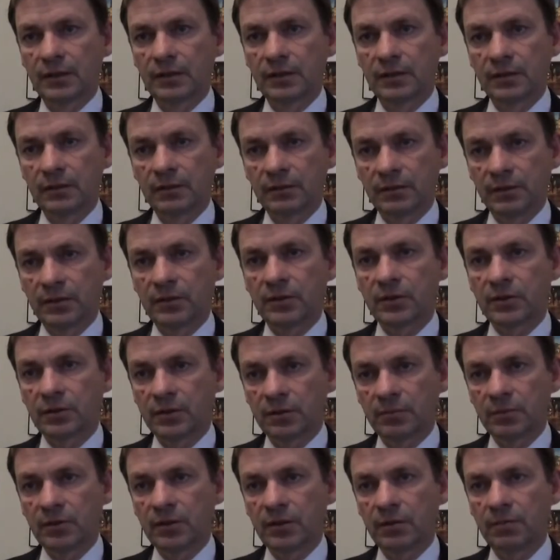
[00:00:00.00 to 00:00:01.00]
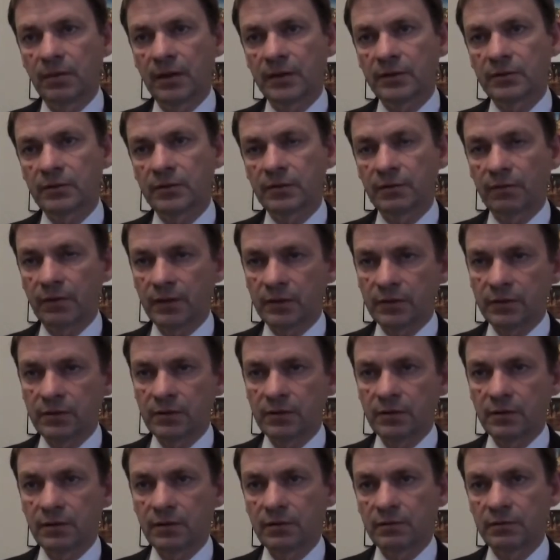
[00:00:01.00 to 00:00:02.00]
y, i cieszymy się bardzo, że
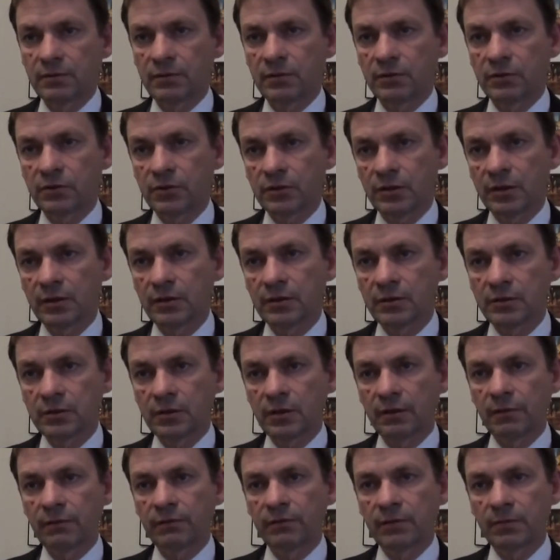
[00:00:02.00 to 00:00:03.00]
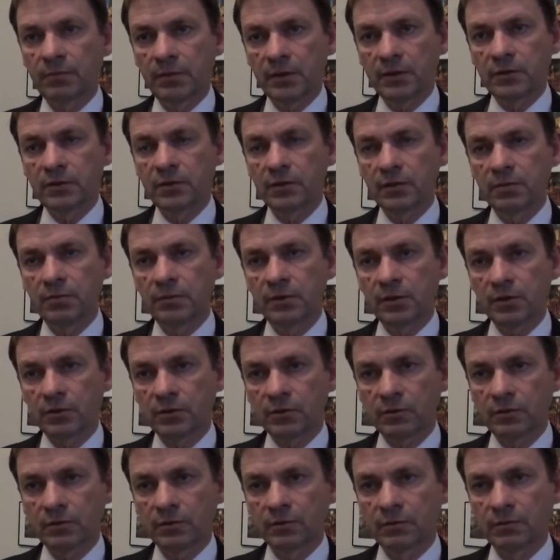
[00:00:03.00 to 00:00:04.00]
właśnie dostrzegli, że w mieście gminie
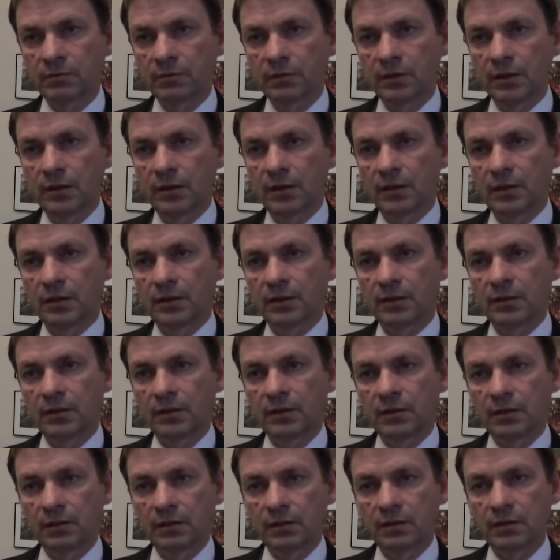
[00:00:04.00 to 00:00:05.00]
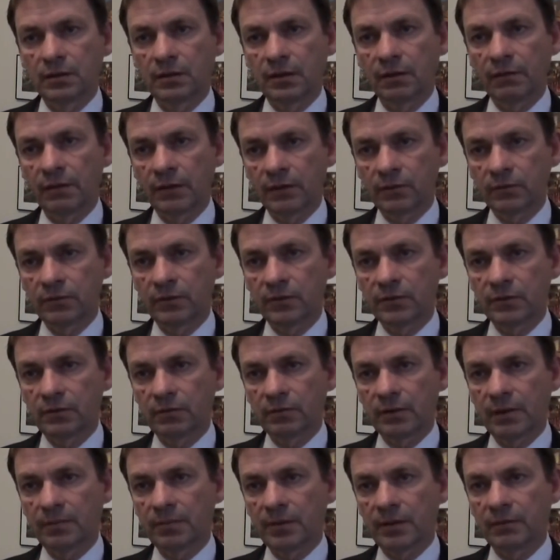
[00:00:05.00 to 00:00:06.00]
Sztum y, te warunki
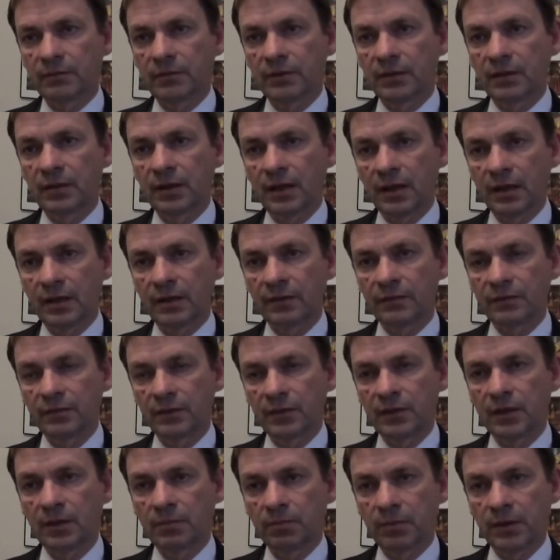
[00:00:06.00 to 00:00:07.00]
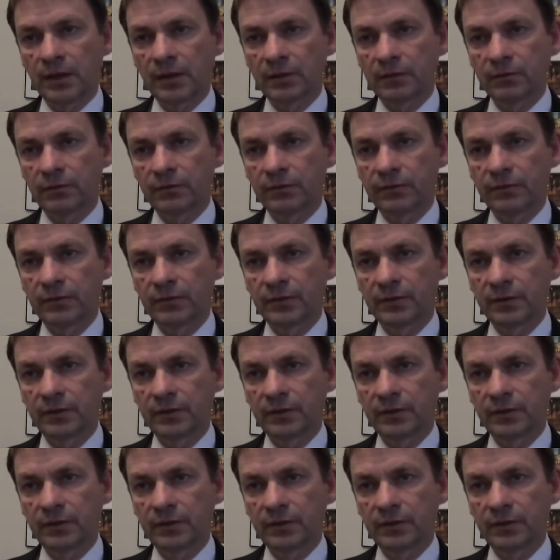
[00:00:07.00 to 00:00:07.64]
są naprawdę dla ich planów